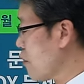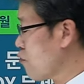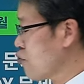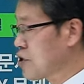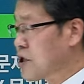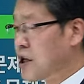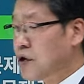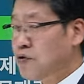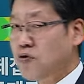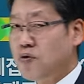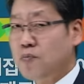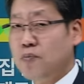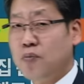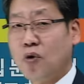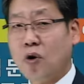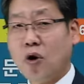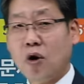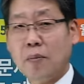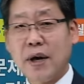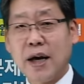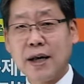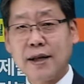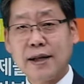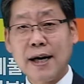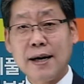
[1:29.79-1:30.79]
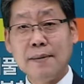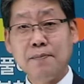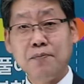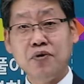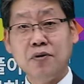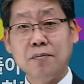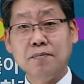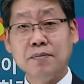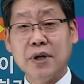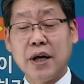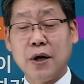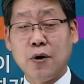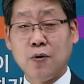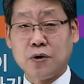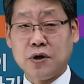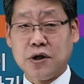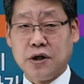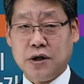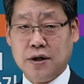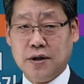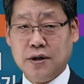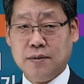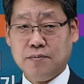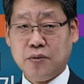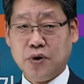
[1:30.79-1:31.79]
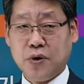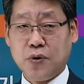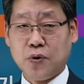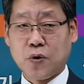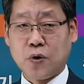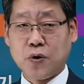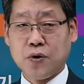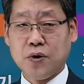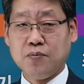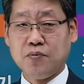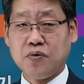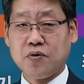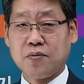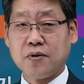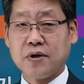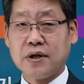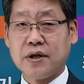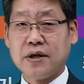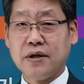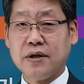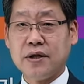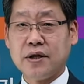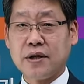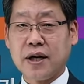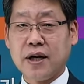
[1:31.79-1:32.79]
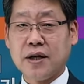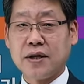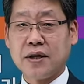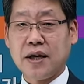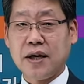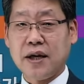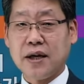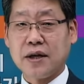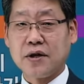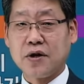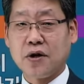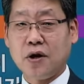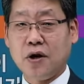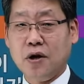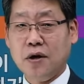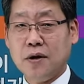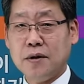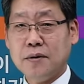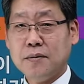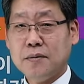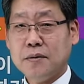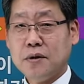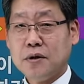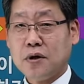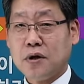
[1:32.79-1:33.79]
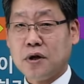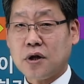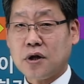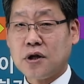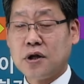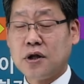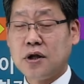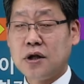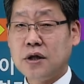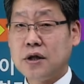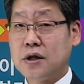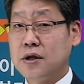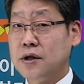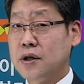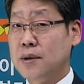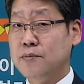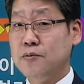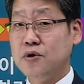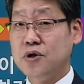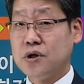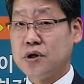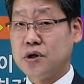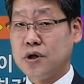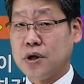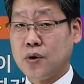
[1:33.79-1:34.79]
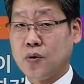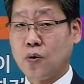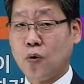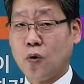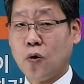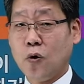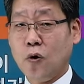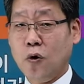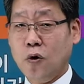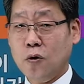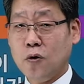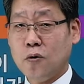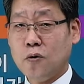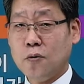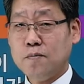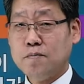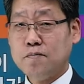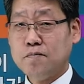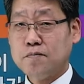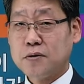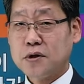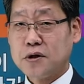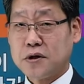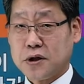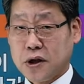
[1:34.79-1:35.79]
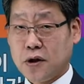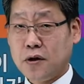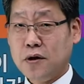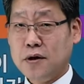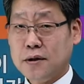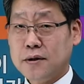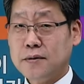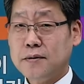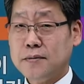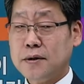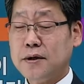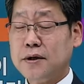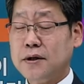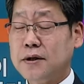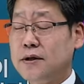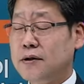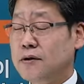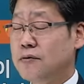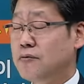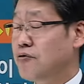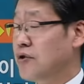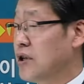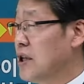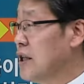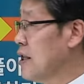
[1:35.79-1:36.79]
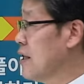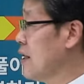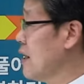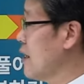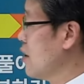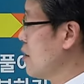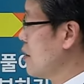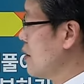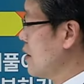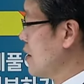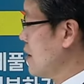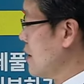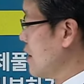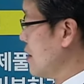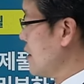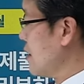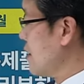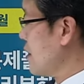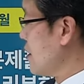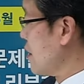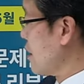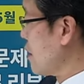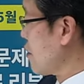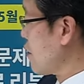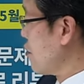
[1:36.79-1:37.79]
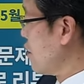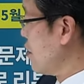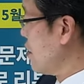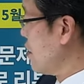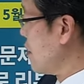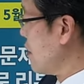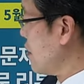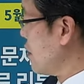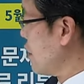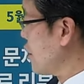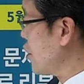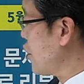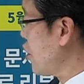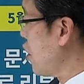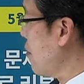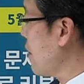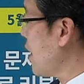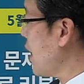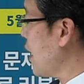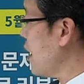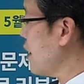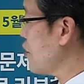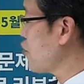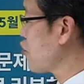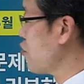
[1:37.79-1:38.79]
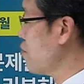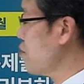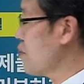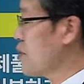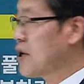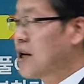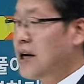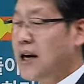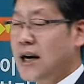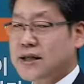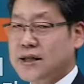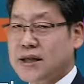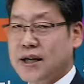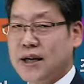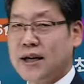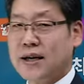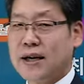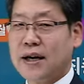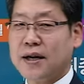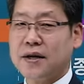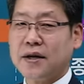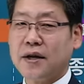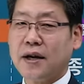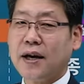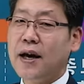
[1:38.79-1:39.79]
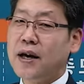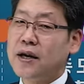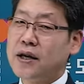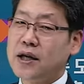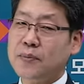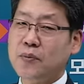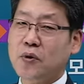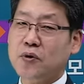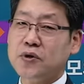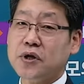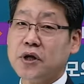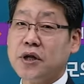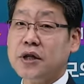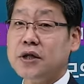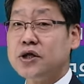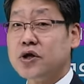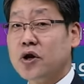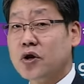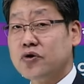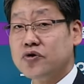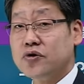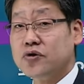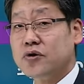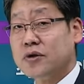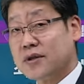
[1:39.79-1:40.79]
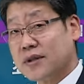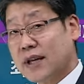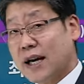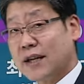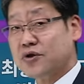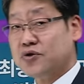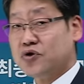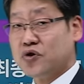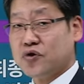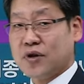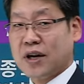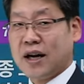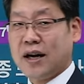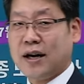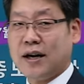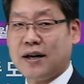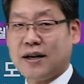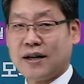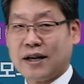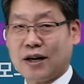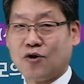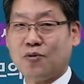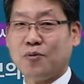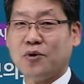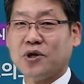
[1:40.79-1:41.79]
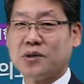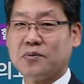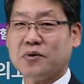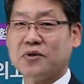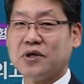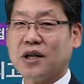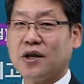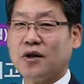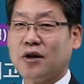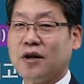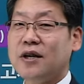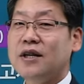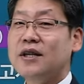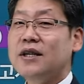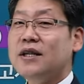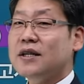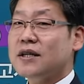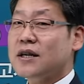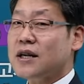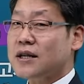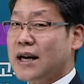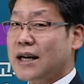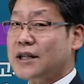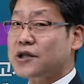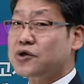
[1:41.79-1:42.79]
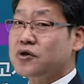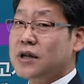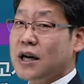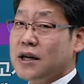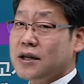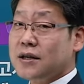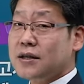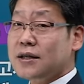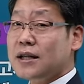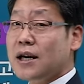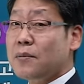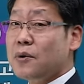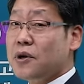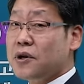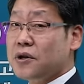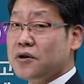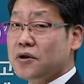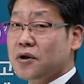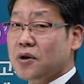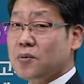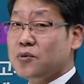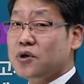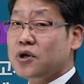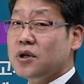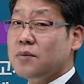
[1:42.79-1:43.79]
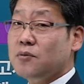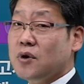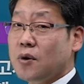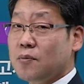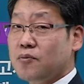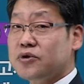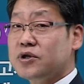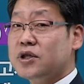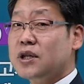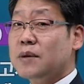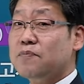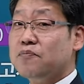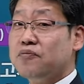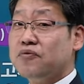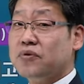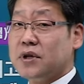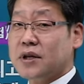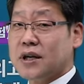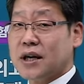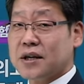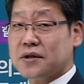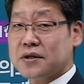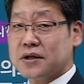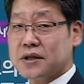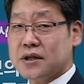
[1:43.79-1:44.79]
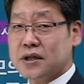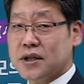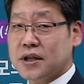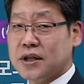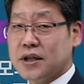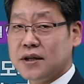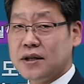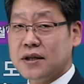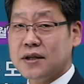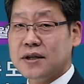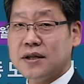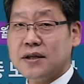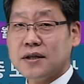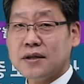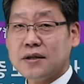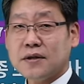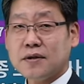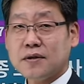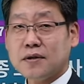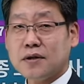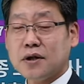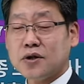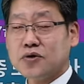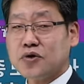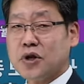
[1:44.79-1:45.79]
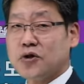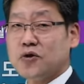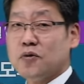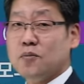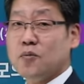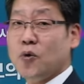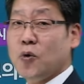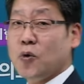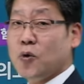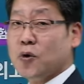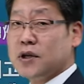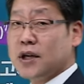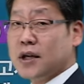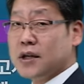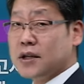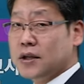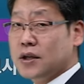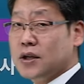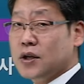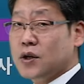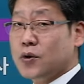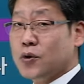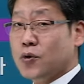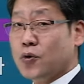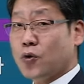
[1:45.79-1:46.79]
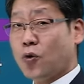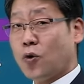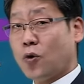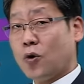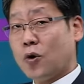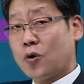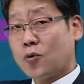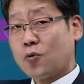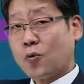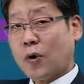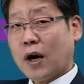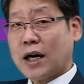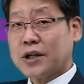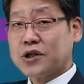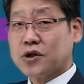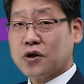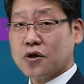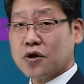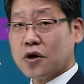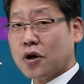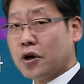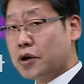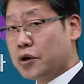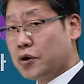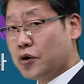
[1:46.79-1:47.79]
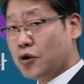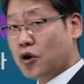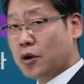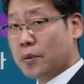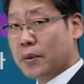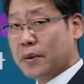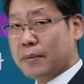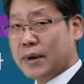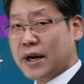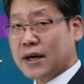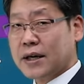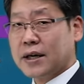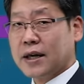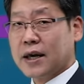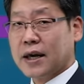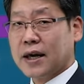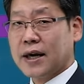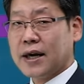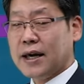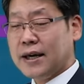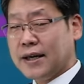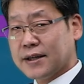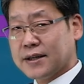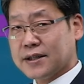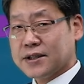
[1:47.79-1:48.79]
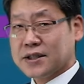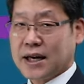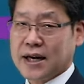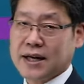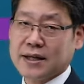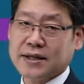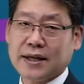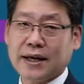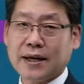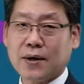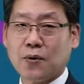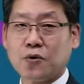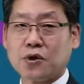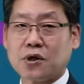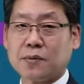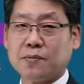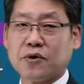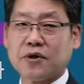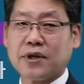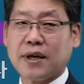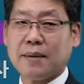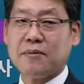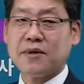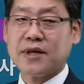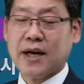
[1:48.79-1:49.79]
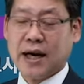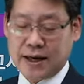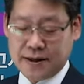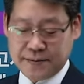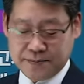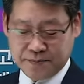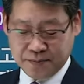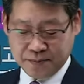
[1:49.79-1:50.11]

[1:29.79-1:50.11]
우체국 보험의 상품 내용들 뭐 이런 부분들에 대해서 어, 큰 그림을 그리고 그렇죠. 어, 우리 어, 시험에 준비를 하자라는 게 기본적인 첫 단추다라고 보시면 돼요. 그러니까 단추다 끝나면은 여러분들 뭐 문제풀이라든지 어, 최종 모의고사는 요 과정 커리큘럼에 맞게 잘 따라오시면 됩니다.